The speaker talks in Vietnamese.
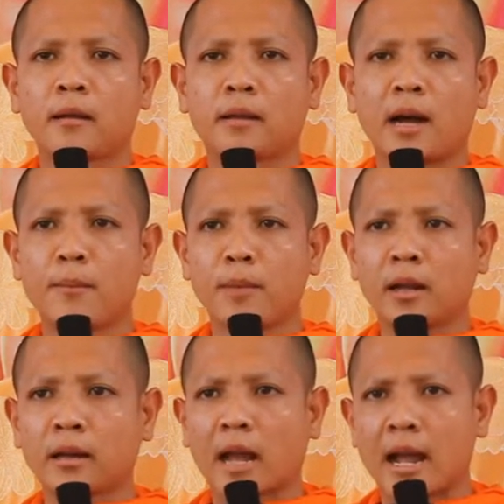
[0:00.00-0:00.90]
Chẳng
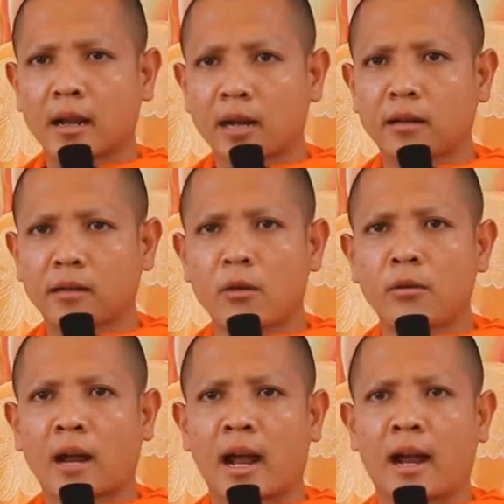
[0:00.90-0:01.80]
miên ca cất
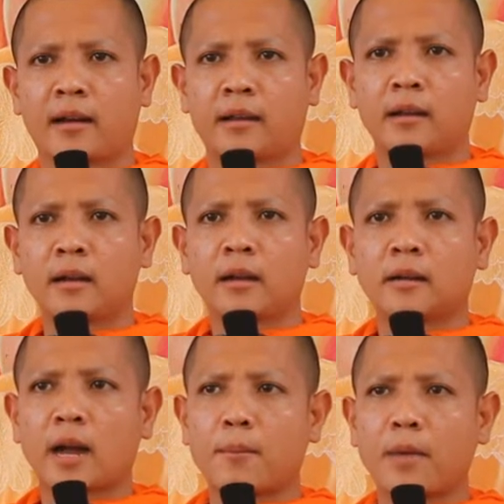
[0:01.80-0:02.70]
du na hai,
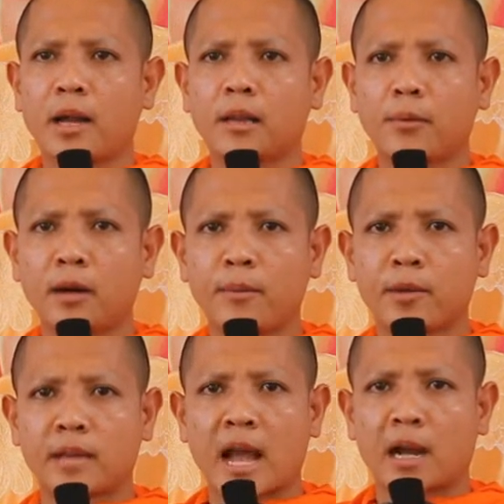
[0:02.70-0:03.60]
đảm bay thơ
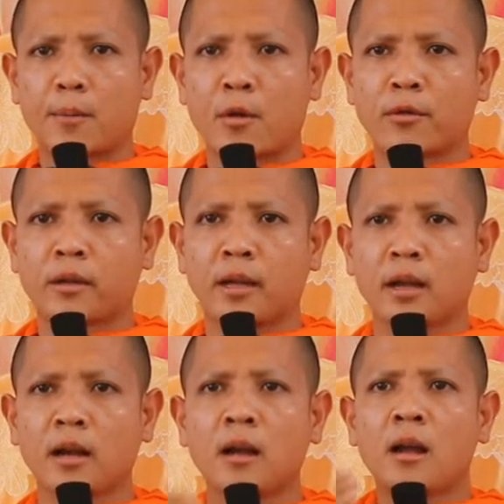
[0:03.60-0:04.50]
Pisa
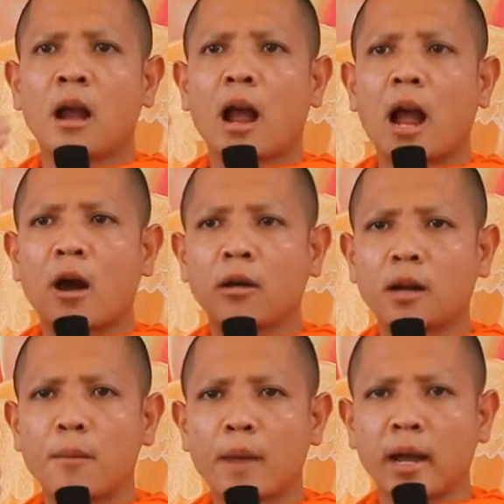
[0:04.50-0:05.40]
Cambodia. Ao
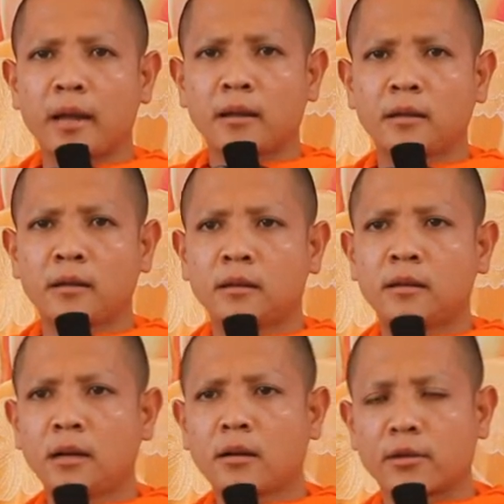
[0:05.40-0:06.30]
khmênh,
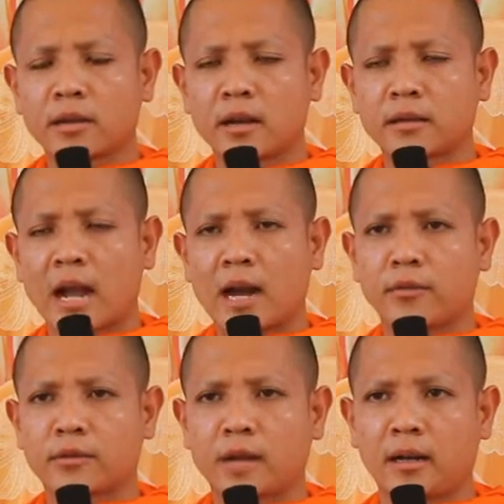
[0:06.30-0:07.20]
rưu cổ sơ xa
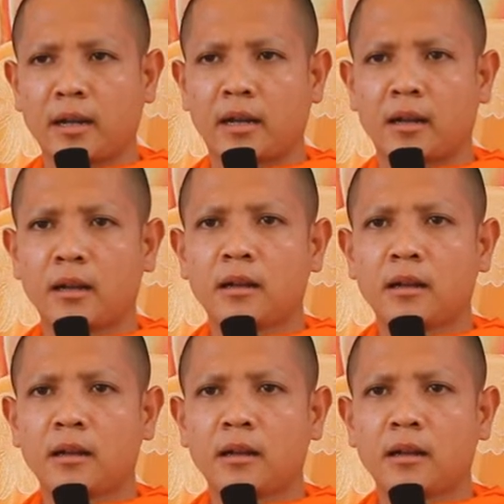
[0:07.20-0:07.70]
nụ sơ này.